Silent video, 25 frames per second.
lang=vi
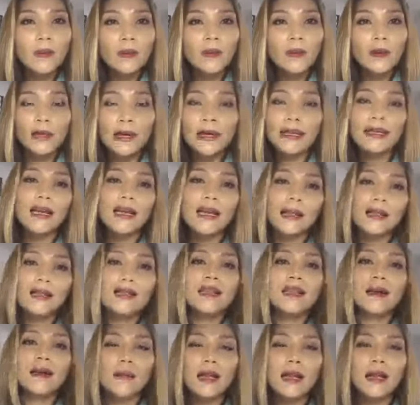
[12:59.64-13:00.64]
ngay tại
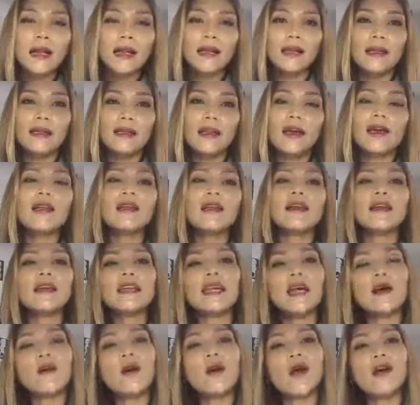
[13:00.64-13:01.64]
thời điểm này đó là
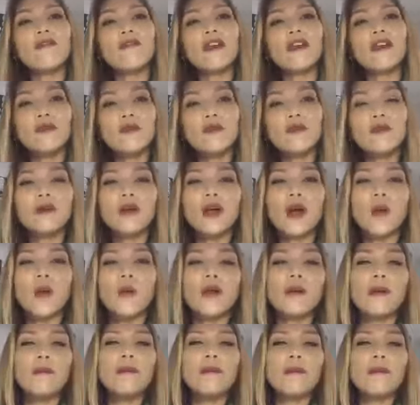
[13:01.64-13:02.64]
cái câu hỏi về nhu
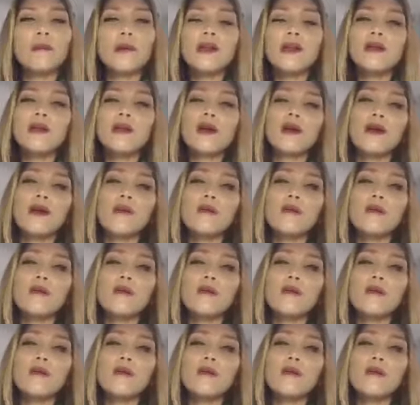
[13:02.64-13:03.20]
cầu để mình biết họ có